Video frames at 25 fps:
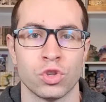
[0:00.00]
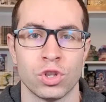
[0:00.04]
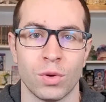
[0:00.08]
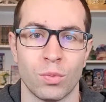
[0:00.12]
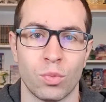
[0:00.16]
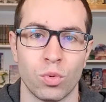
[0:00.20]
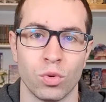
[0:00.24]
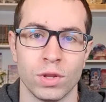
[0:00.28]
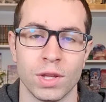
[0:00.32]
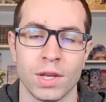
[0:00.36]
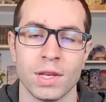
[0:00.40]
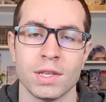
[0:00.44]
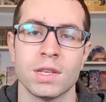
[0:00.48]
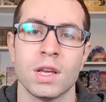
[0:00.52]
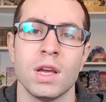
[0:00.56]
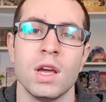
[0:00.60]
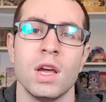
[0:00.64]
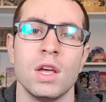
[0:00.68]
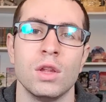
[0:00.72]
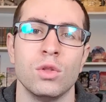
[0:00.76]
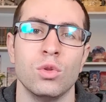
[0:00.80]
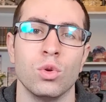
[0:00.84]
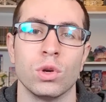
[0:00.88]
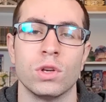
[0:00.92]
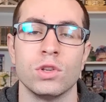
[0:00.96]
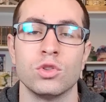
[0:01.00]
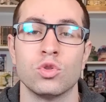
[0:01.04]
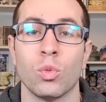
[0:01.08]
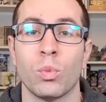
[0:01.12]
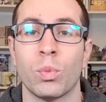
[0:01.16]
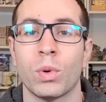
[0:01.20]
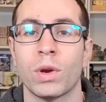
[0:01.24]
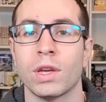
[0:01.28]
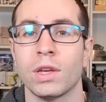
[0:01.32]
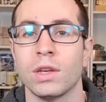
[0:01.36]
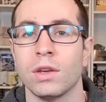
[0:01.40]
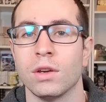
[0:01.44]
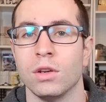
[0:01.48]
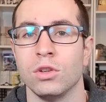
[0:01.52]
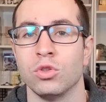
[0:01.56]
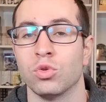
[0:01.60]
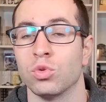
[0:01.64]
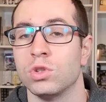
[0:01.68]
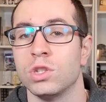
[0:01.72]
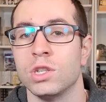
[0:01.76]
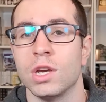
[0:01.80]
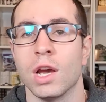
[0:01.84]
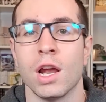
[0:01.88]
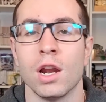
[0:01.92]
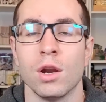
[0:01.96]
japonaise. Donc ils ont pris, ils
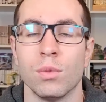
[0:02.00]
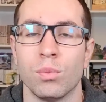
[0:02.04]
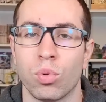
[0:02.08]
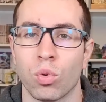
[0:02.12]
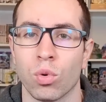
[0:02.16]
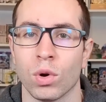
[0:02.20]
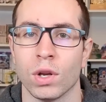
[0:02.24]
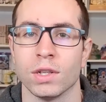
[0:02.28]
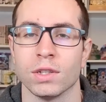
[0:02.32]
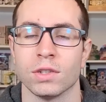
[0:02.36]
ont dit elle pour